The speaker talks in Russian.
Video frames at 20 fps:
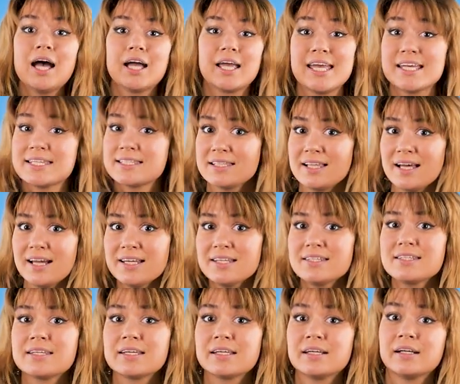
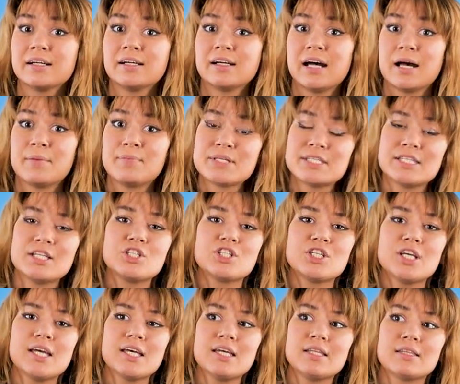Газлайт э,
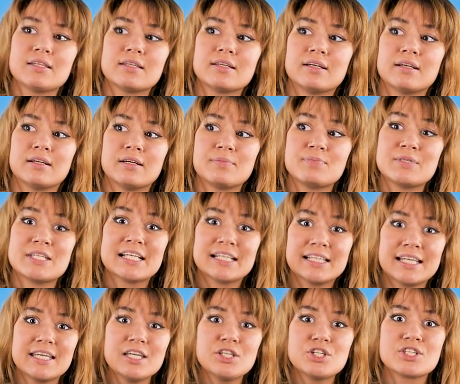обозначает э,
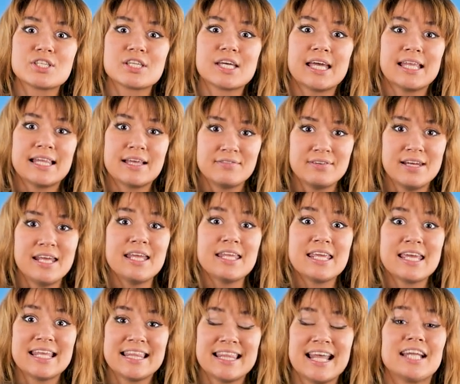психологическое
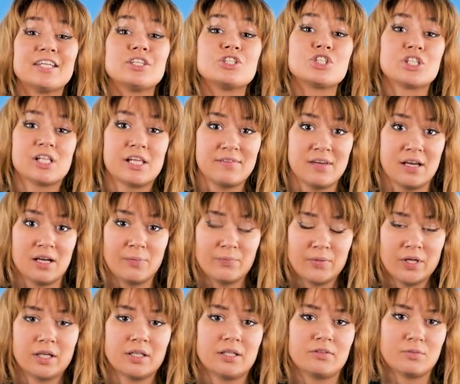давление над человеком,
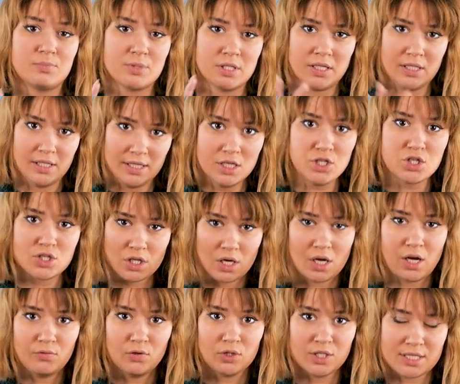да, когда вы психологически
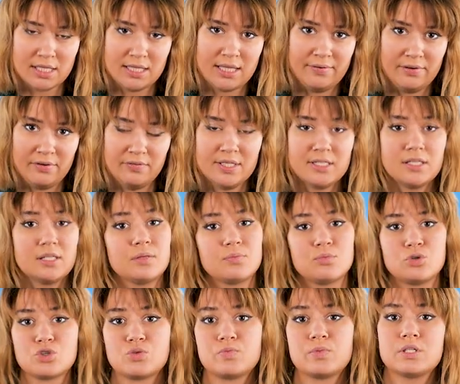кого-то задавливаете. Это
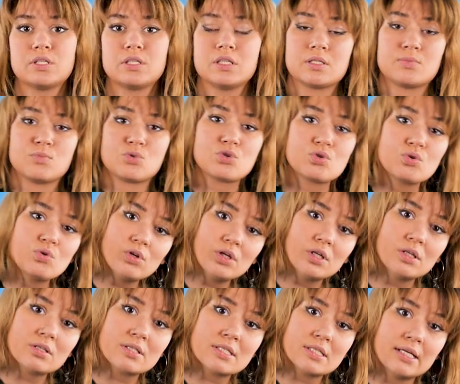может быть и с
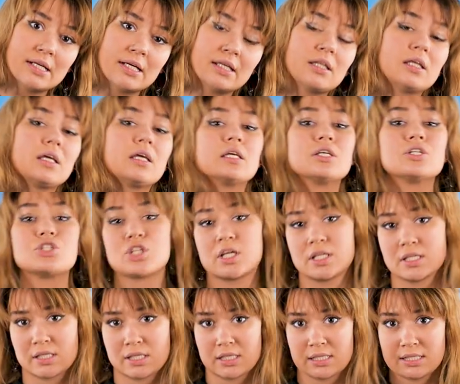мужской стороны, и с
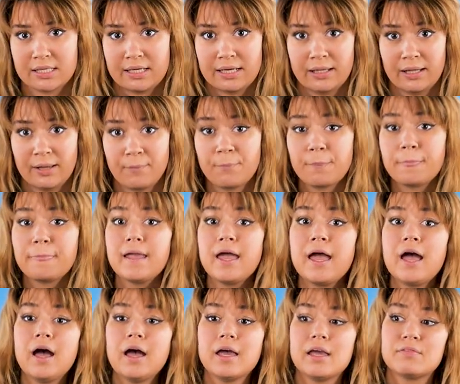женской стороны.
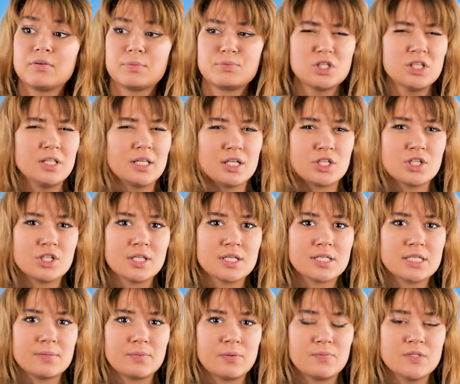И вообще даже на
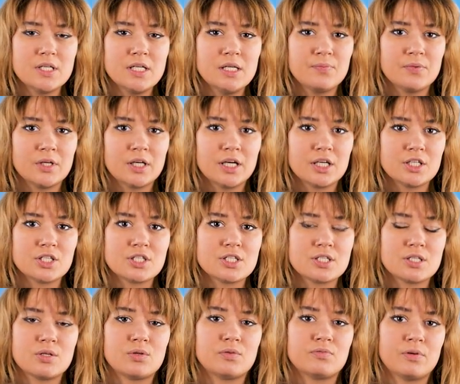самом деле, мне
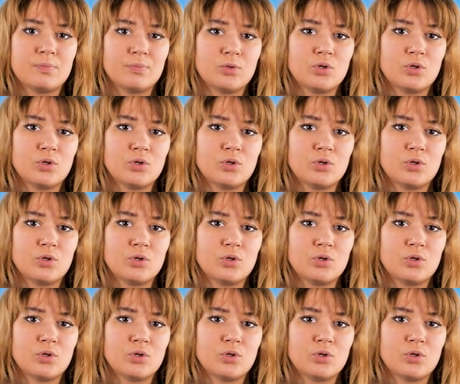кажется, во